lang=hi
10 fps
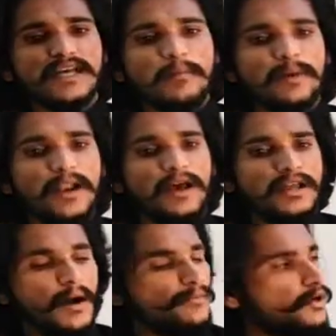एग्जाम्पल
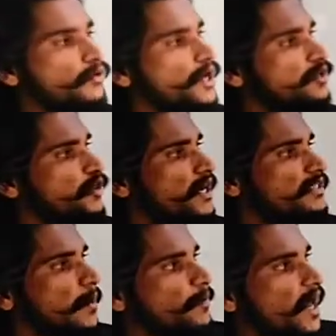अब देखो ये जो
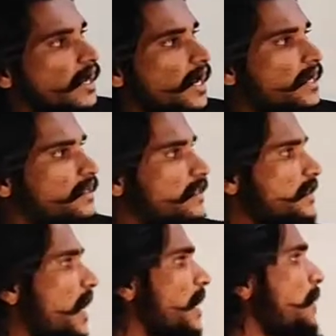एग्जाम्पल आ रहा है ये
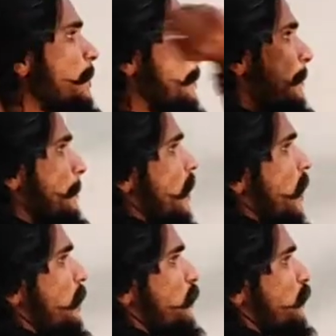क्या है
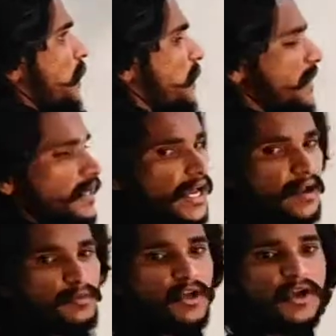ब्लड फ्लग ये क्या
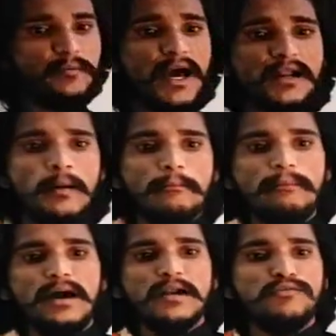है बताओ एक बार
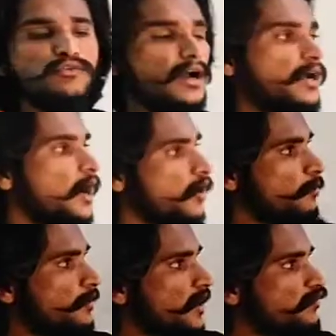ब्लड फ्लग और
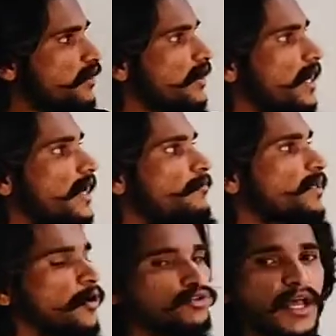ब्लड फ्लग का नाम
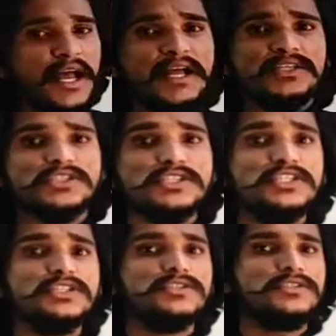क्या होता
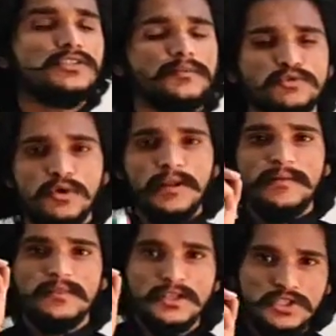है सॉरी
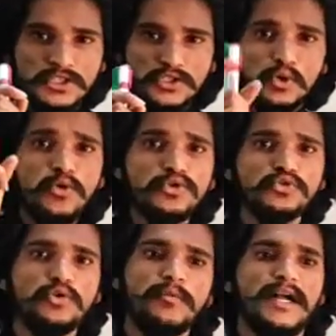
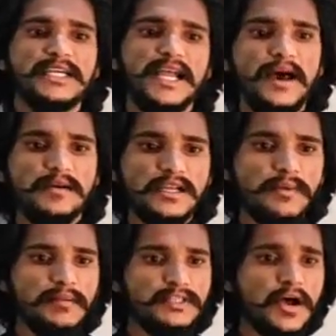सिस्टोसोमा क्या नाम है
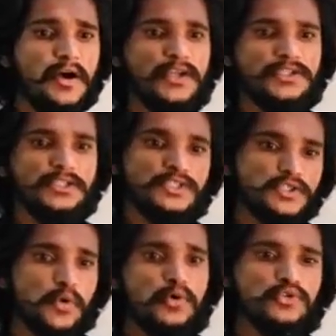एक बार बताओ
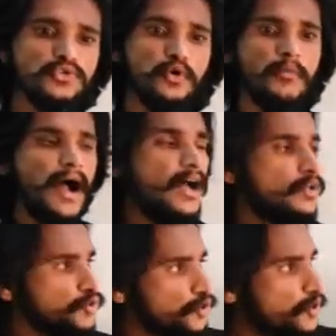सिस्टोसोमा सो तो